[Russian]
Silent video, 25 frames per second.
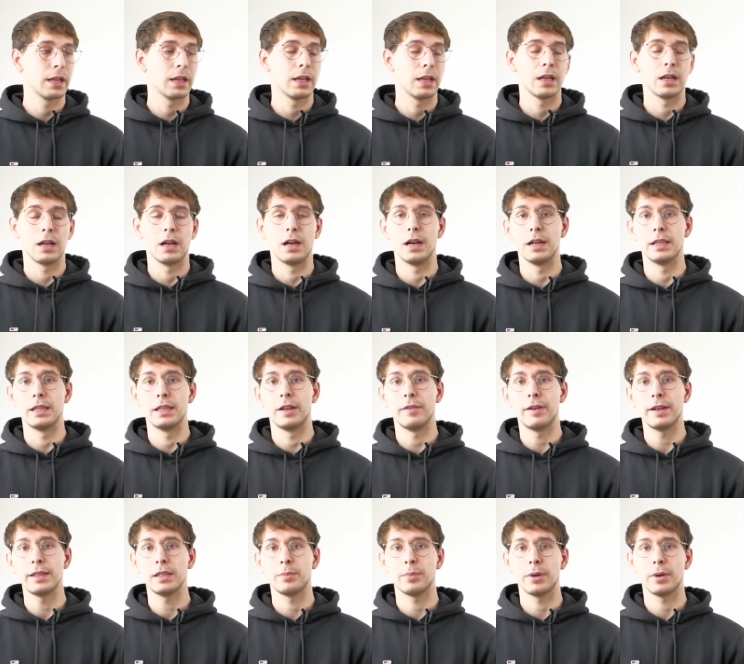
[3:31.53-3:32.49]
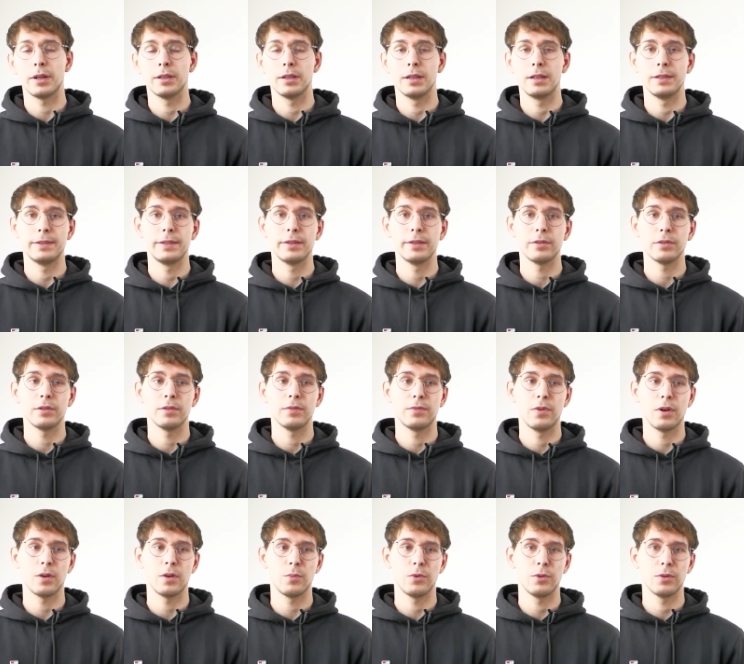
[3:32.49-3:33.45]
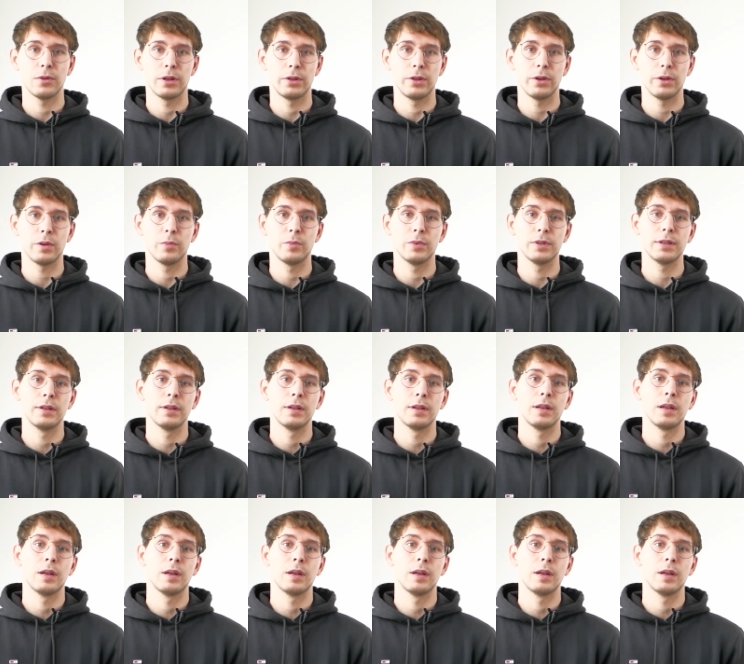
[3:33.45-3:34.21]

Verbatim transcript: А давайте проанализируем формулу, которую мы